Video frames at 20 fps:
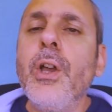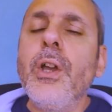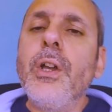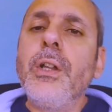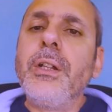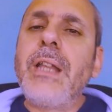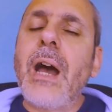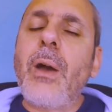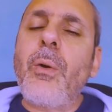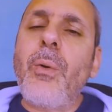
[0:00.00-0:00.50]

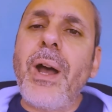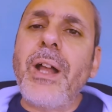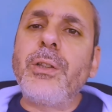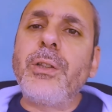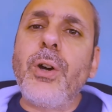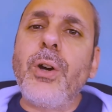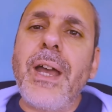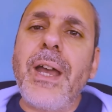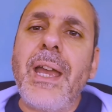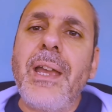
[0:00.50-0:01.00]
Da
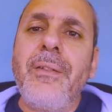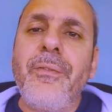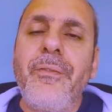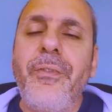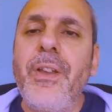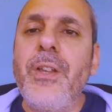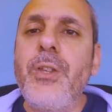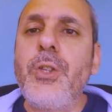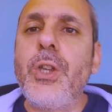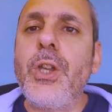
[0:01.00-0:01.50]
quando è in
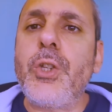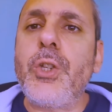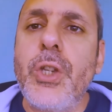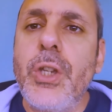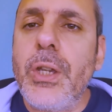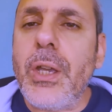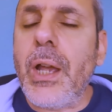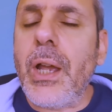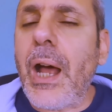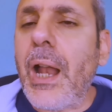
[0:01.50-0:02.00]

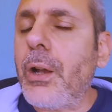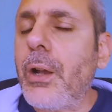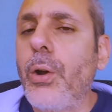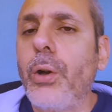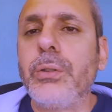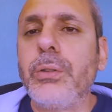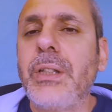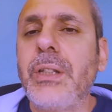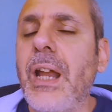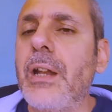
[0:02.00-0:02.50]
FGC, al
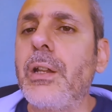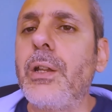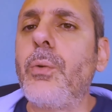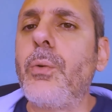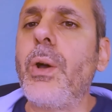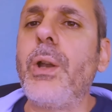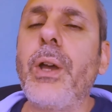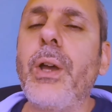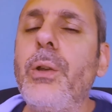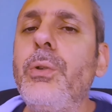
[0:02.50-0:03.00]
contrario di
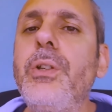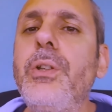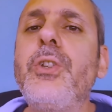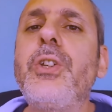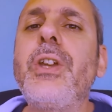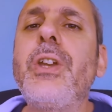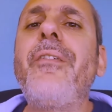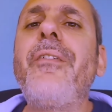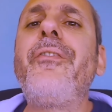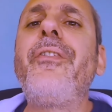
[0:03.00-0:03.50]
quello che lui
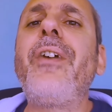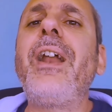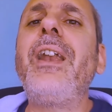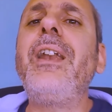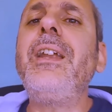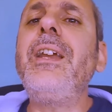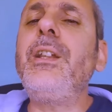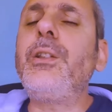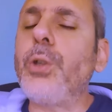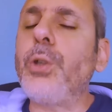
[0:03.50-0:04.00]
dice, ha
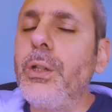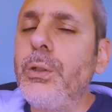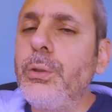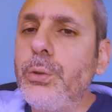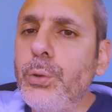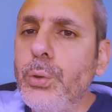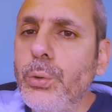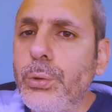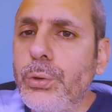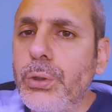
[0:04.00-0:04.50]
fallito in
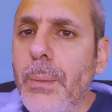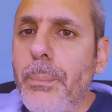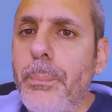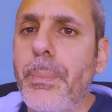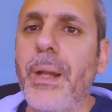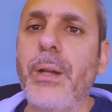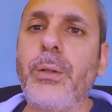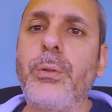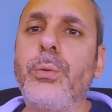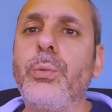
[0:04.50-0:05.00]
tutto e
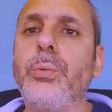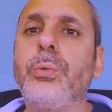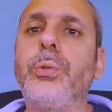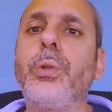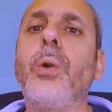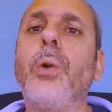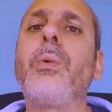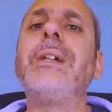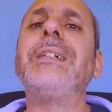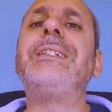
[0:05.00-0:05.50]
per
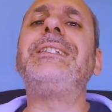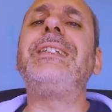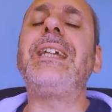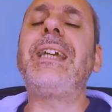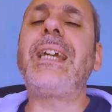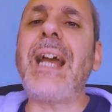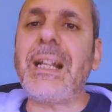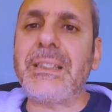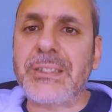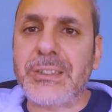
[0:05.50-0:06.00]
tutto. Questi
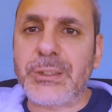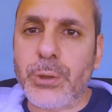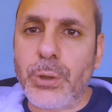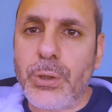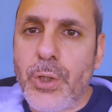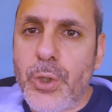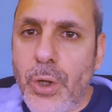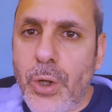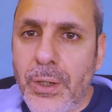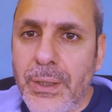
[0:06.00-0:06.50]
cazzo di
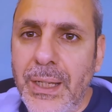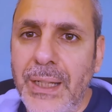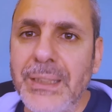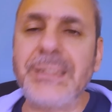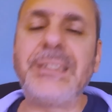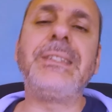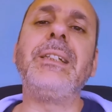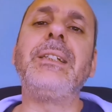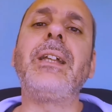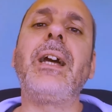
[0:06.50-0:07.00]

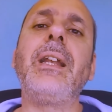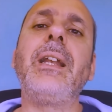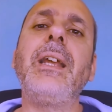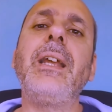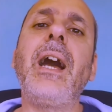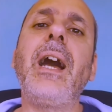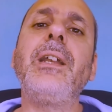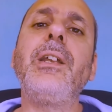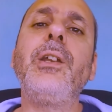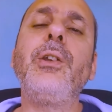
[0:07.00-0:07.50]
giornalisti
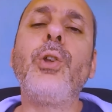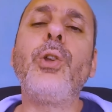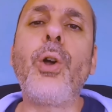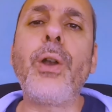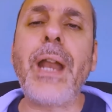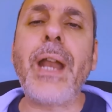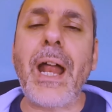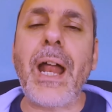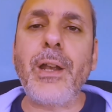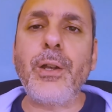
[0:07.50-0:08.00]
italiani non
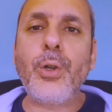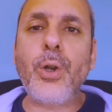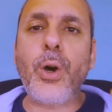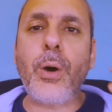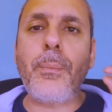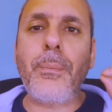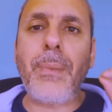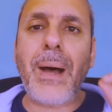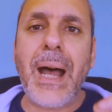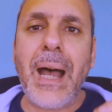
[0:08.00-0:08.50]
hanno
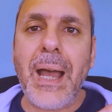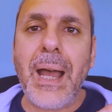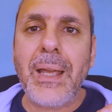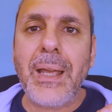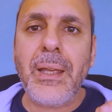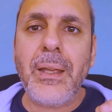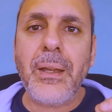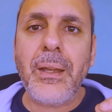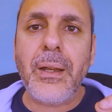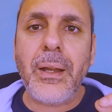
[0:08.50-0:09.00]

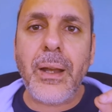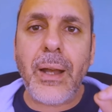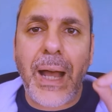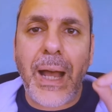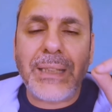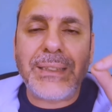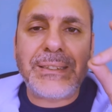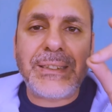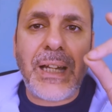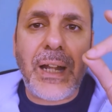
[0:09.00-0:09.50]
mai
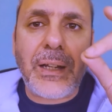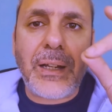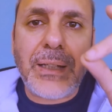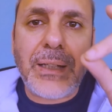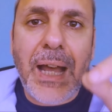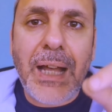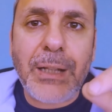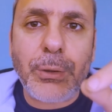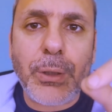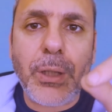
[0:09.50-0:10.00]

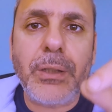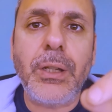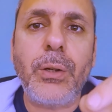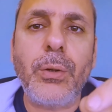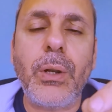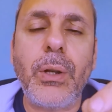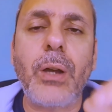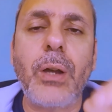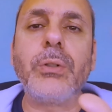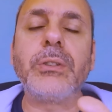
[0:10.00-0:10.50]
azzardato a dire
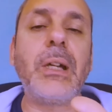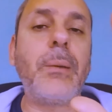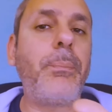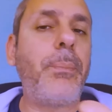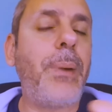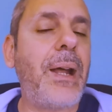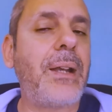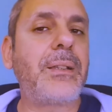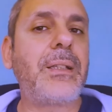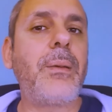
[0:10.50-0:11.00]
una cosa, a
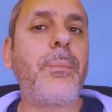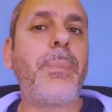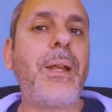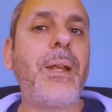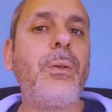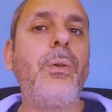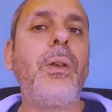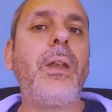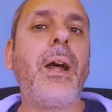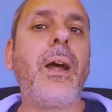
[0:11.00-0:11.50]
parte
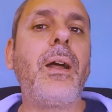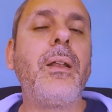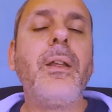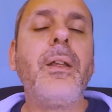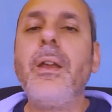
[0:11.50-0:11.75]
Pedulla.